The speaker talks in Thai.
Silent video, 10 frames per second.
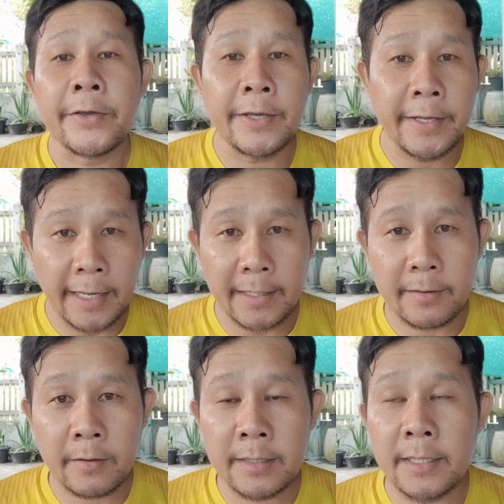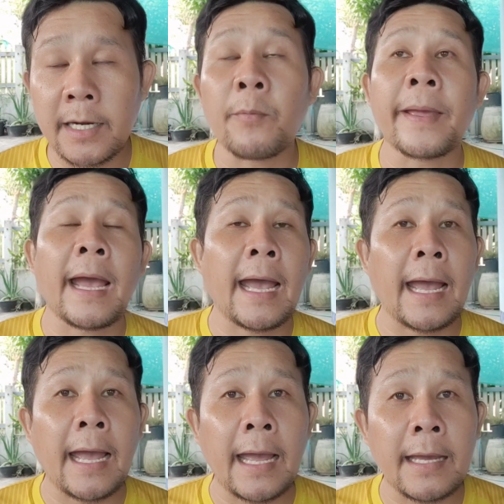ครีเอทก็คือเราไปหา
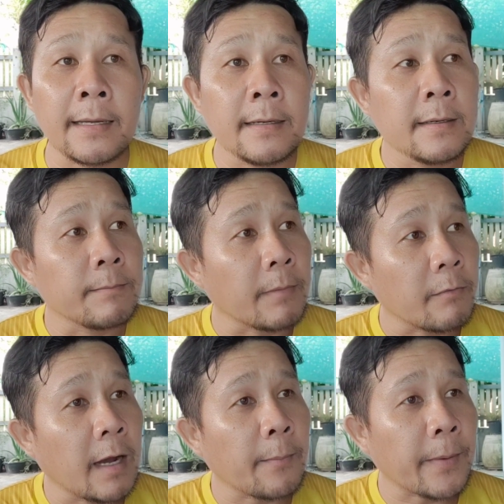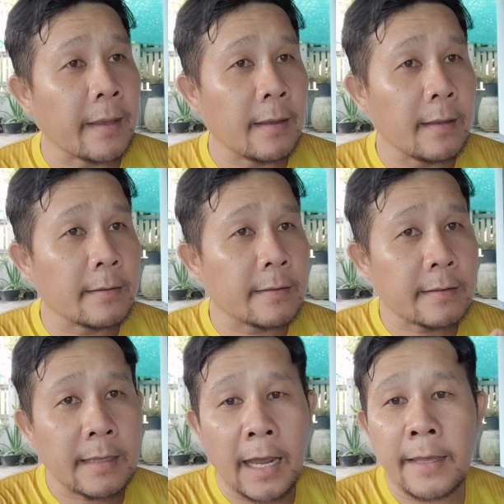เหมือนว่าไป
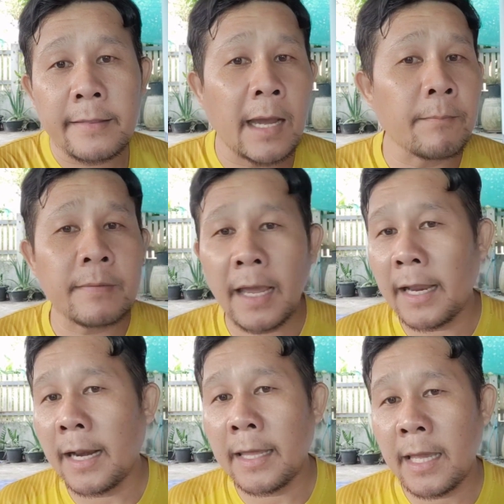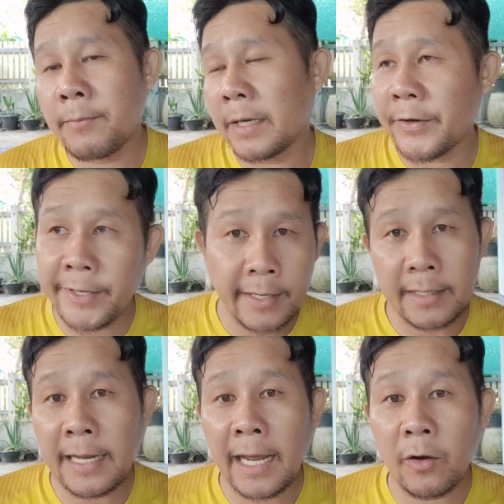ถ่ายทำถ่ายอะไรให้มันครีเอ
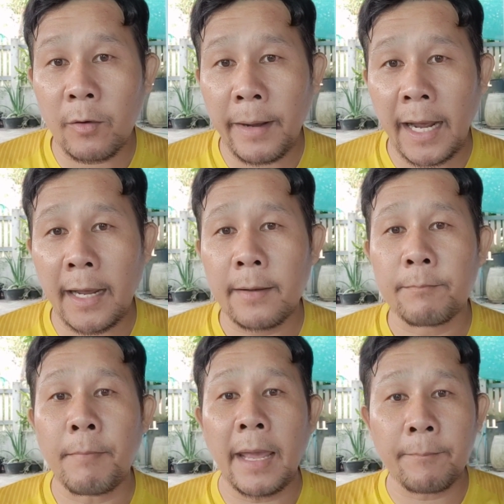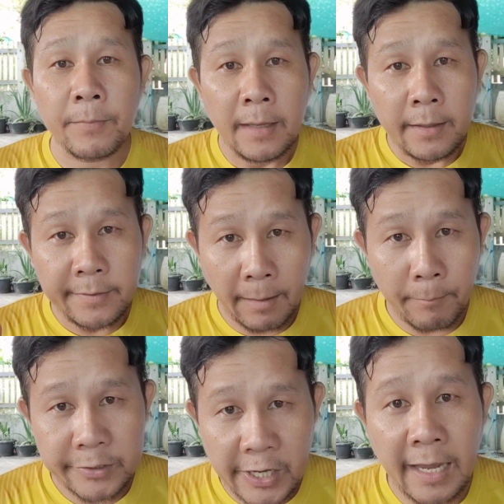ทงานออกมา แบบธรร
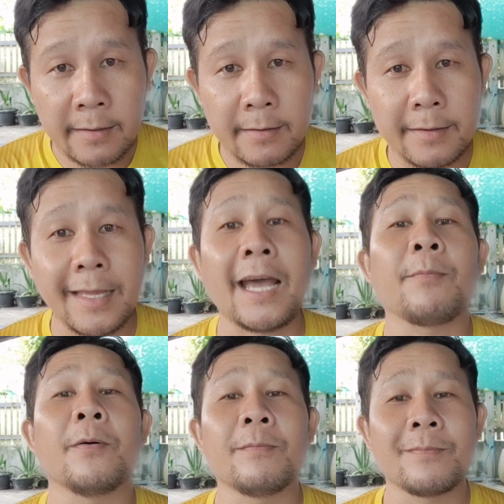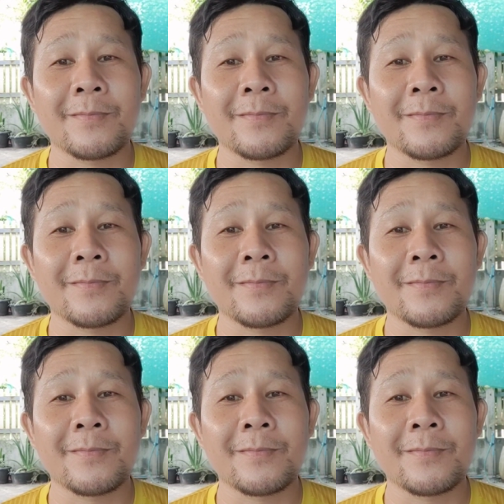มชาตินะครับ ผม